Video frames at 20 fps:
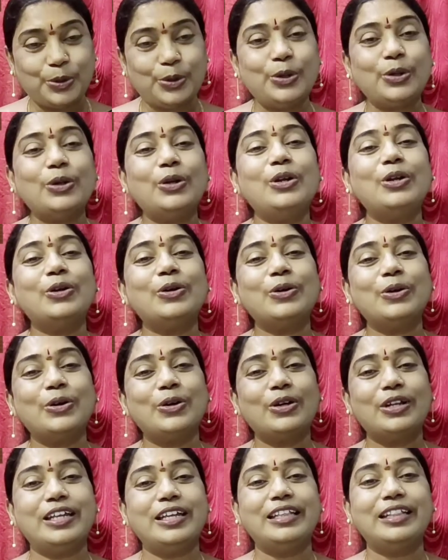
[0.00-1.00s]
ఊరుళ్ళు
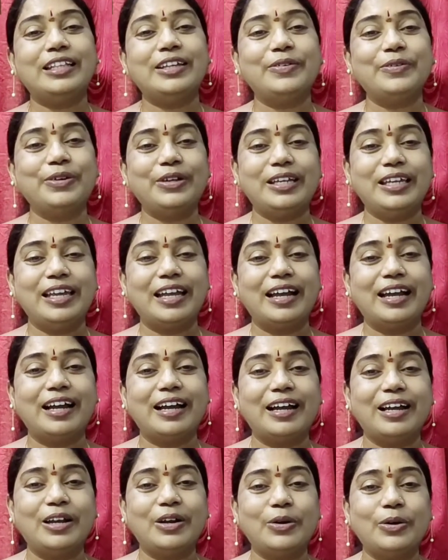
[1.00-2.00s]
గోరింది
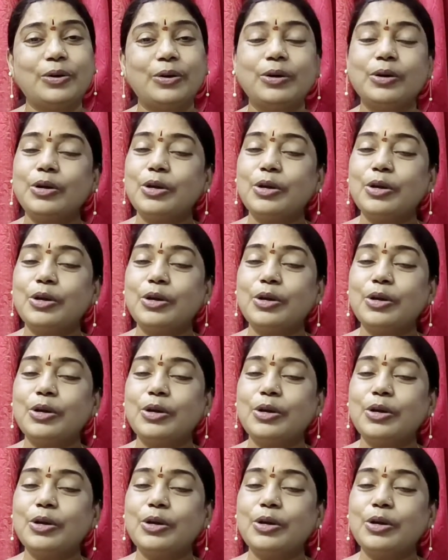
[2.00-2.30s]
ఉయ్యాలో